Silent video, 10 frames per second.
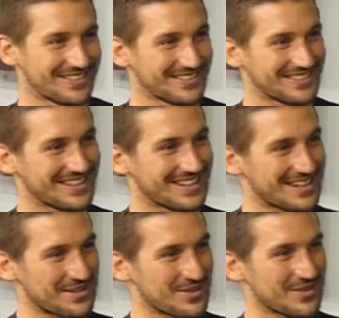Un gran
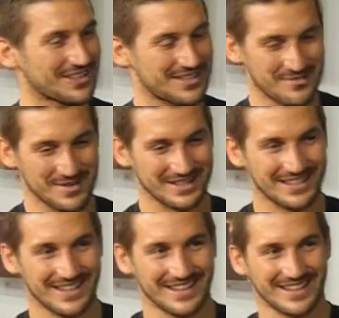amigo que siempre
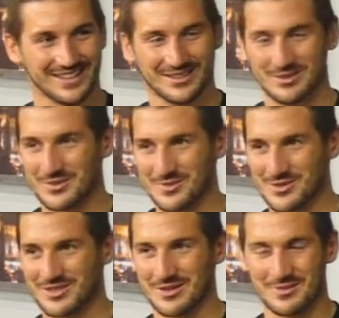está, estuvo
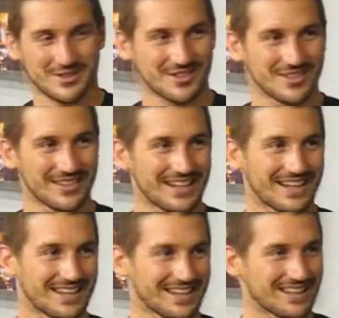mucho a disposición de la
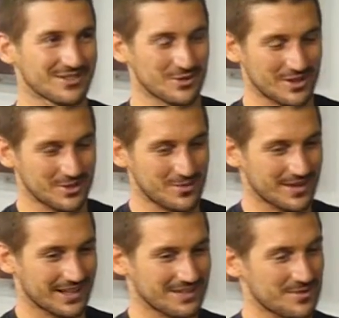carrera ayudando
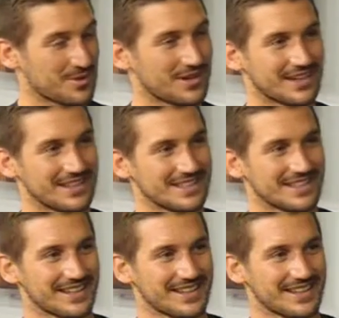para que se pueda realizar.